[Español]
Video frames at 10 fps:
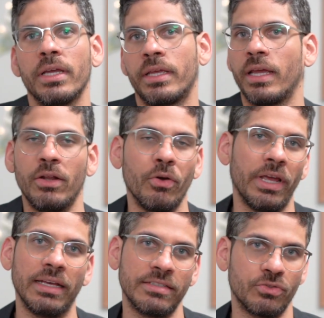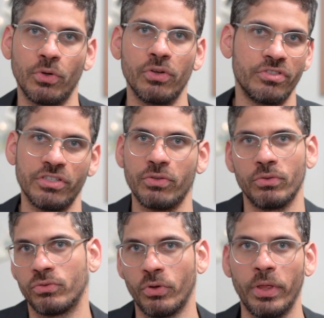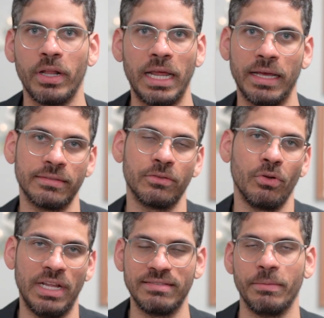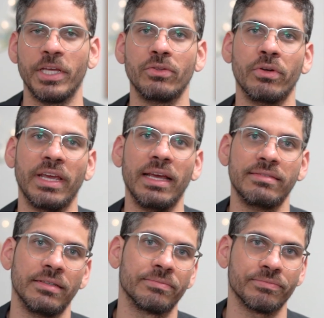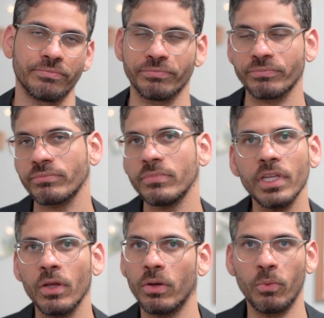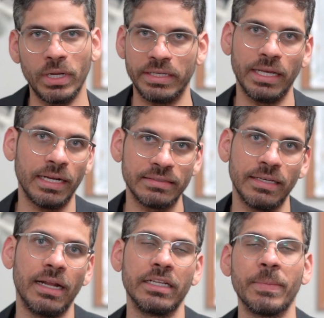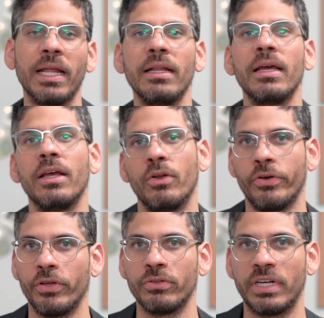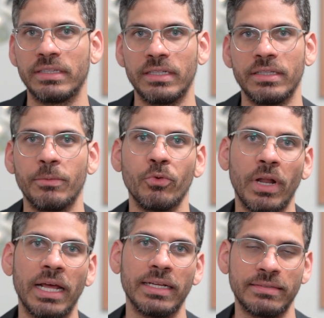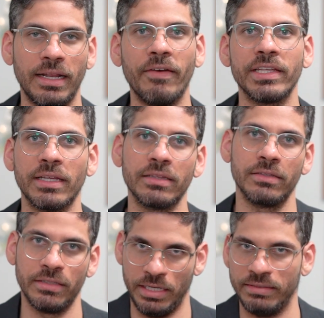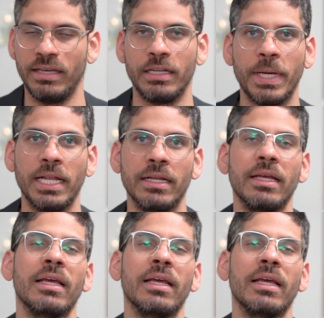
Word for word: que es lo que hace Zoologist con todos los lanzamientos que hace. Cualquiera que sea el animal, lo que ellos tratan de emular es el hábitat de ese animal.